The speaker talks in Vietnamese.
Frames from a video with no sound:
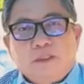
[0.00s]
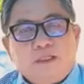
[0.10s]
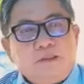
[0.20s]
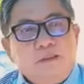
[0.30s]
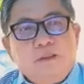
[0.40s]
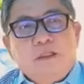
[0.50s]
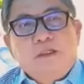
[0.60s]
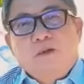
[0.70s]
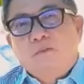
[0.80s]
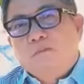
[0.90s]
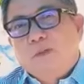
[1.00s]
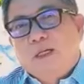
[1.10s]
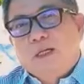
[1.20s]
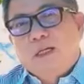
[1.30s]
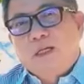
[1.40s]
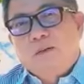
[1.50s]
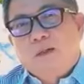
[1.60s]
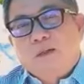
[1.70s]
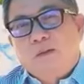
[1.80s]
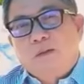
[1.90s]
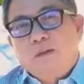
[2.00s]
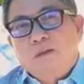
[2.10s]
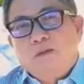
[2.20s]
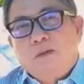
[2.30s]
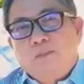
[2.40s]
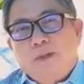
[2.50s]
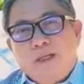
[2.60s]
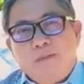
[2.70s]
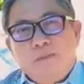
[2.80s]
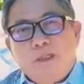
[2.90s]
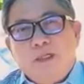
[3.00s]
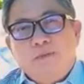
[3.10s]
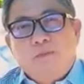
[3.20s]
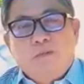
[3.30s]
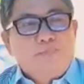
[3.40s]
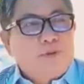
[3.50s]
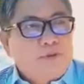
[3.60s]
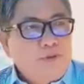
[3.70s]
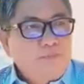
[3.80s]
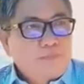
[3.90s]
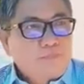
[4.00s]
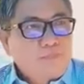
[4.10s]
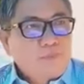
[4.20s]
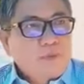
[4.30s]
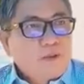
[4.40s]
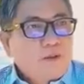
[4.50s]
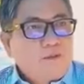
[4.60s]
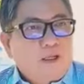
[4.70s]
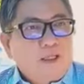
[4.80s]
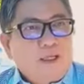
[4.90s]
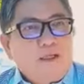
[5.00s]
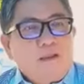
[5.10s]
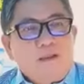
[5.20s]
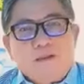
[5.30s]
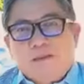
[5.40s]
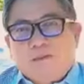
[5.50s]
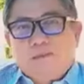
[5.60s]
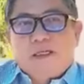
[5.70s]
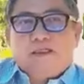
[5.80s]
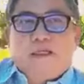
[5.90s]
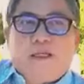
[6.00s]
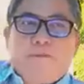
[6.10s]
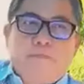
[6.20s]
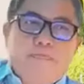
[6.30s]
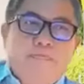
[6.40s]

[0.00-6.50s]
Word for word: ngày xưa lúc mà qua Mỹ 14 tuổi qua đây sống lang thang